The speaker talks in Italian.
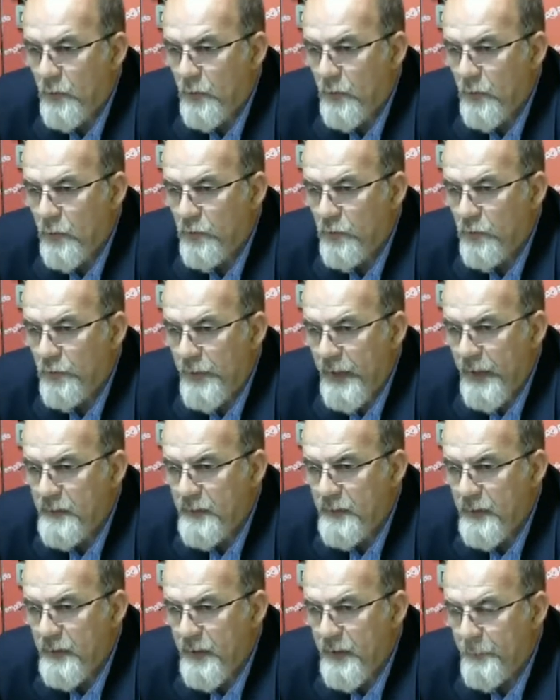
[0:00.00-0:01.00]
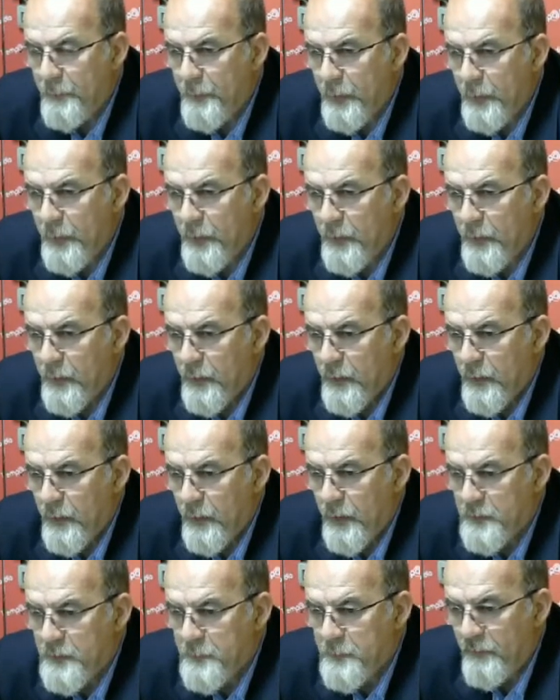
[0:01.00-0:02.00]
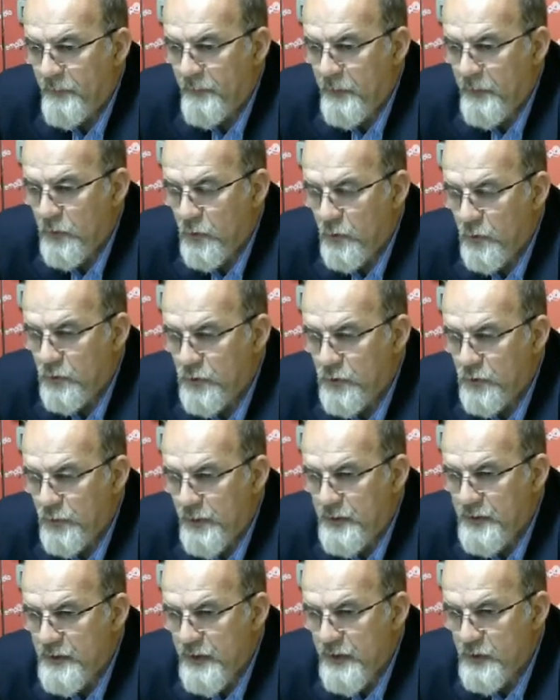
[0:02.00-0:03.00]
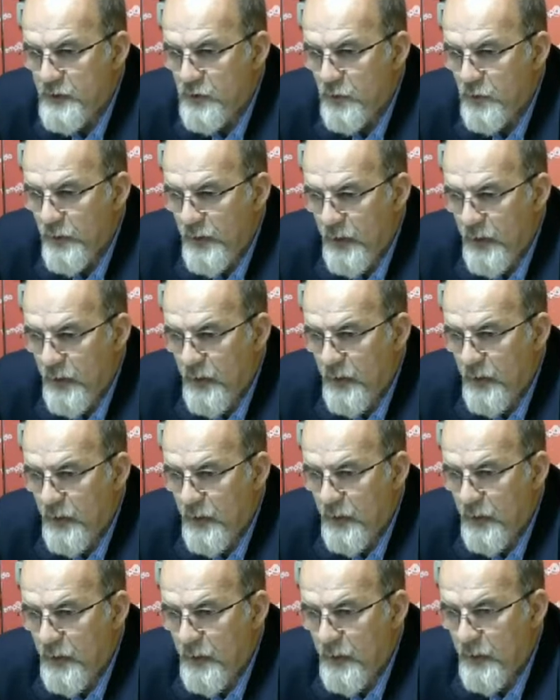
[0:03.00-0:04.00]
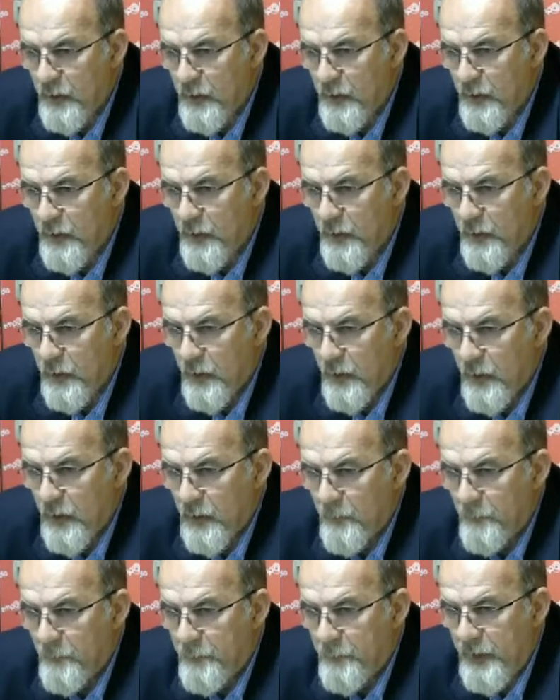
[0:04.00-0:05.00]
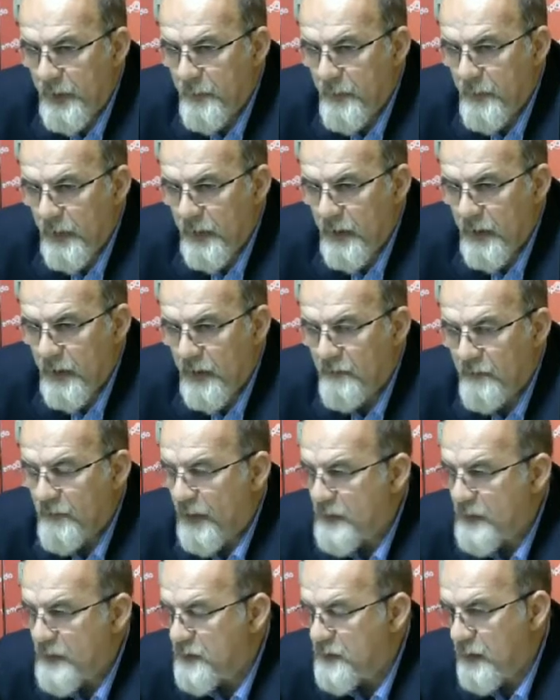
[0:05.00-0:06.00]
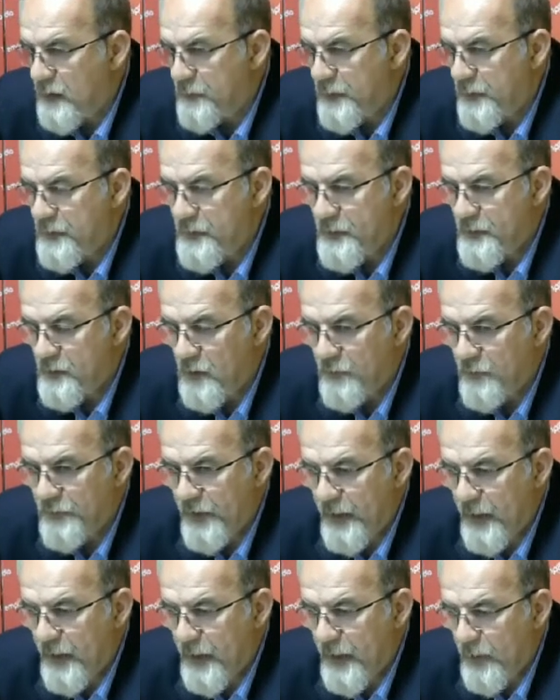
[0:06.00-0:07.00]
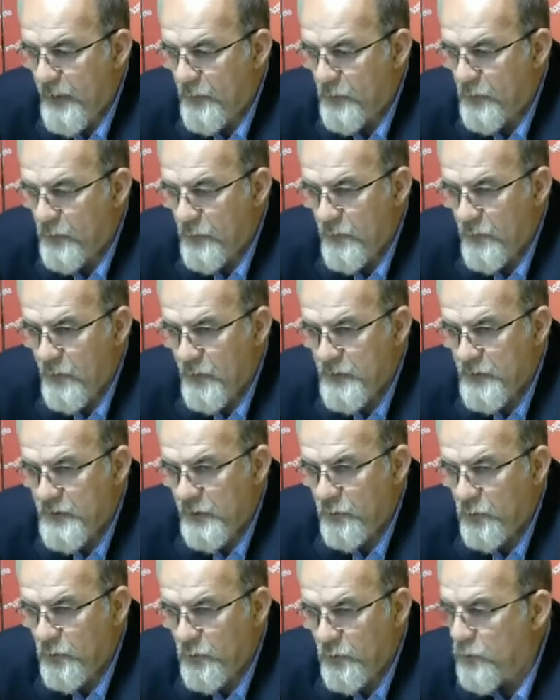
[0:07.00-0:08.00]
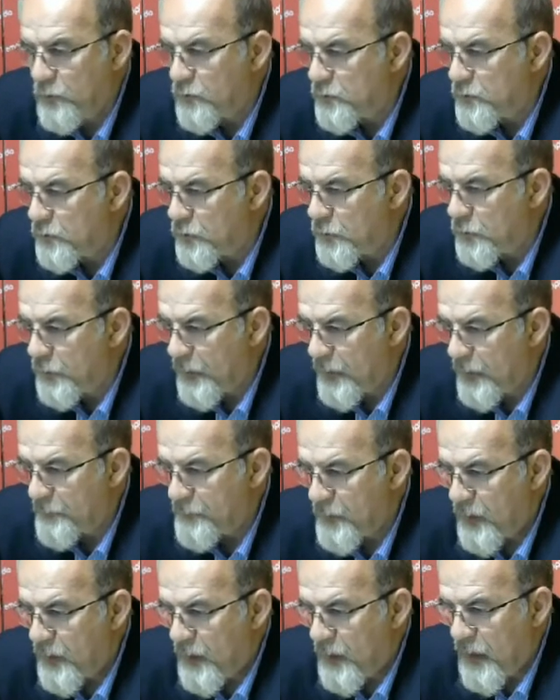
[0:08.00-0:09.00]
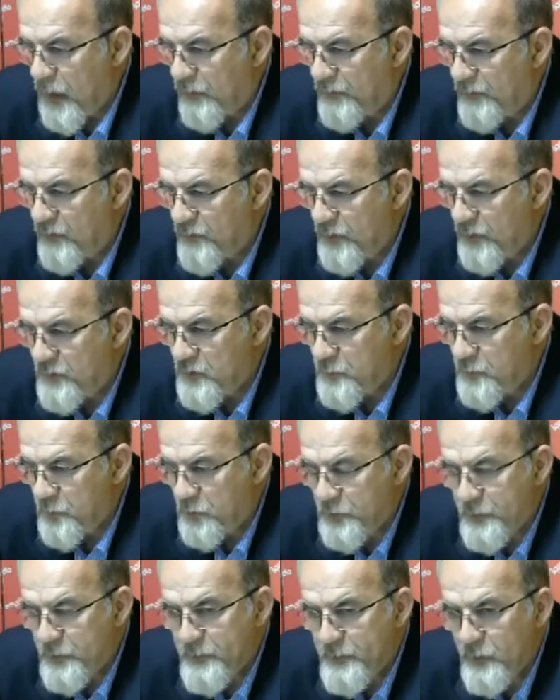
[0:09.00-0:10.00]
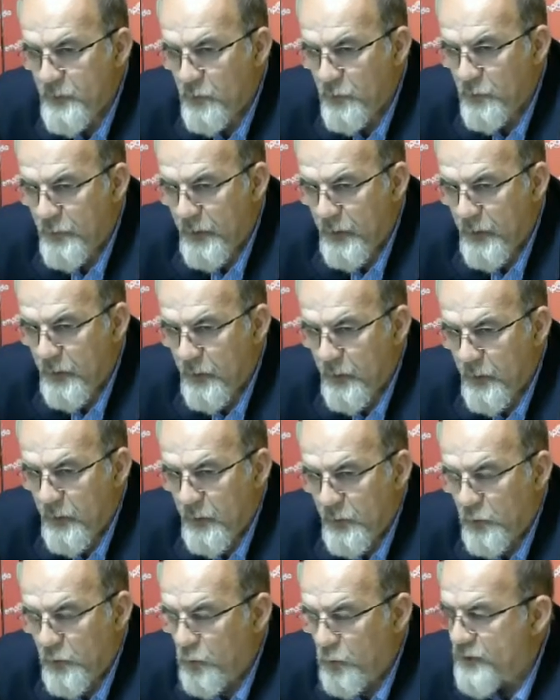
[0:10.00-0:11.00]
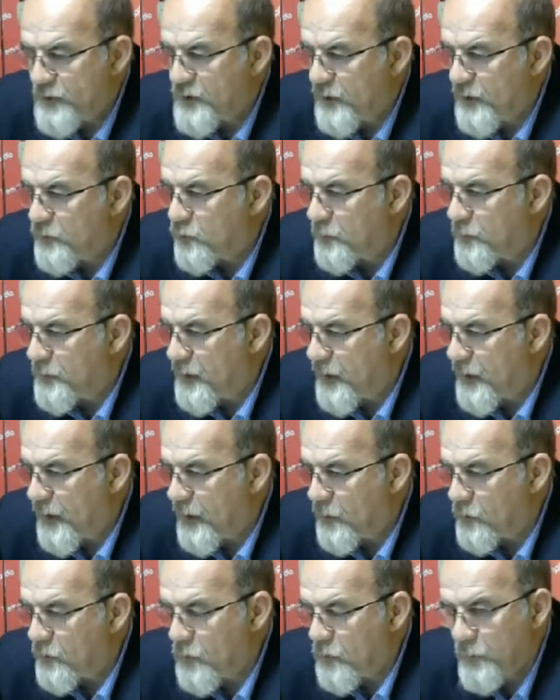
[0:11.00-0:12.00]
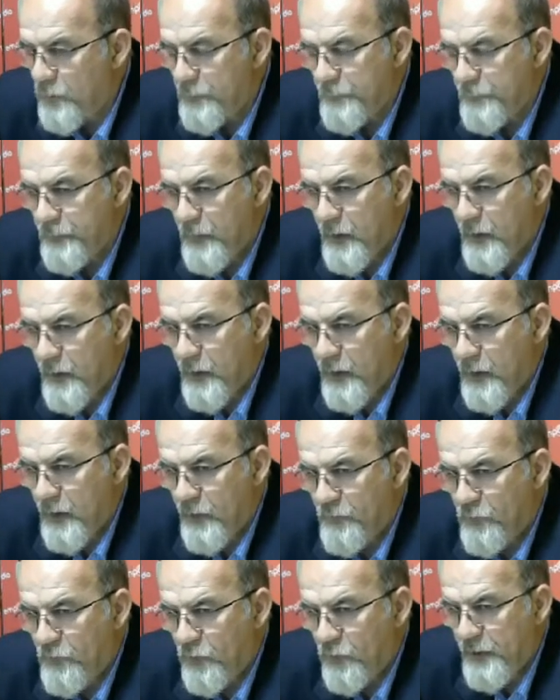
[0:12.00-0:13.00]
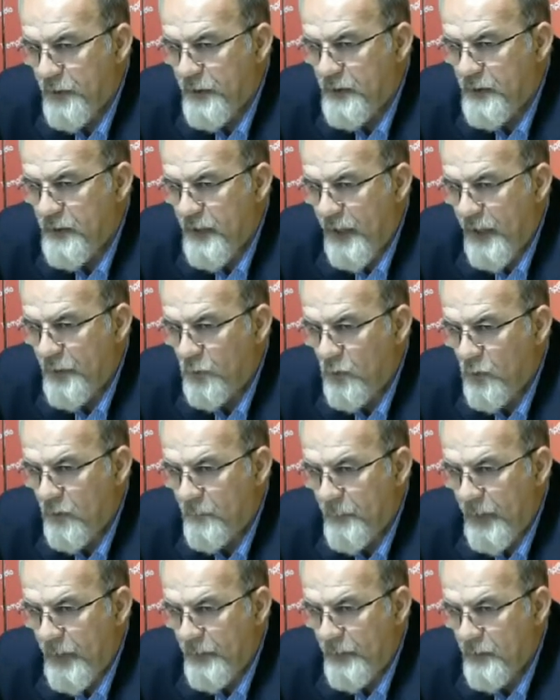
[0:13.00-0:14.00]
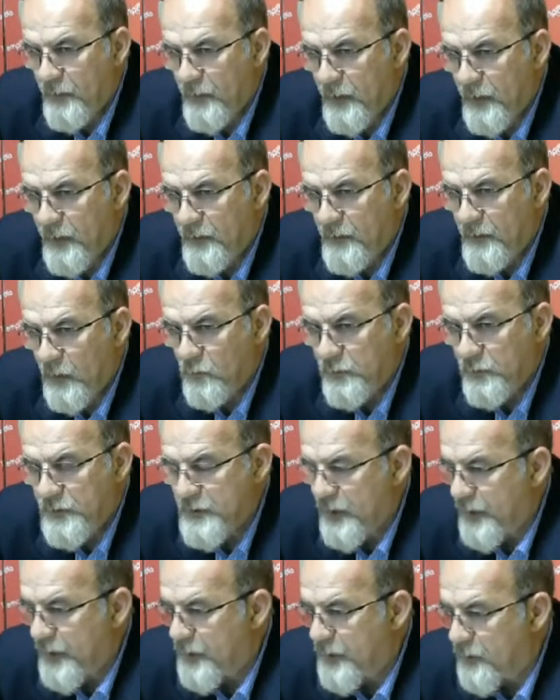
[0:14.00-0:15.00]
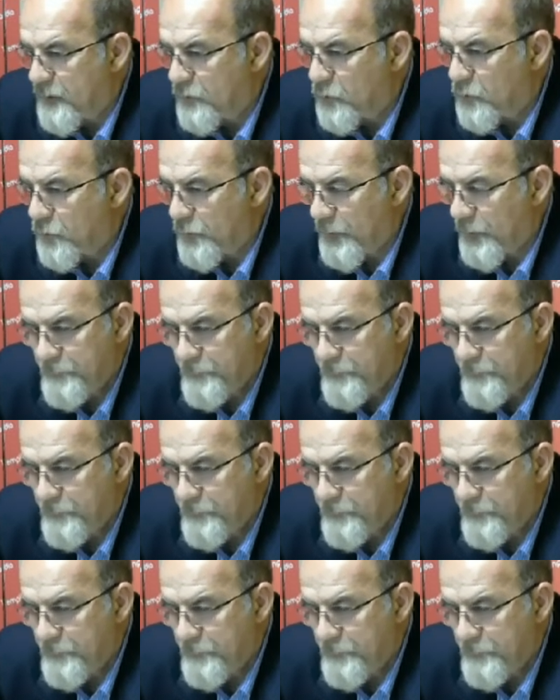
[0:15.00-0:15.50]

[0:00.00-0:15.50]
con un handicap eh, spaventoso, nel senso che eh, prima che arrivasse l'amministrazione Fraccaro, il settore cultura aveva a disposizione 200.000 euro eh, forniti annualmente da un discaricatore.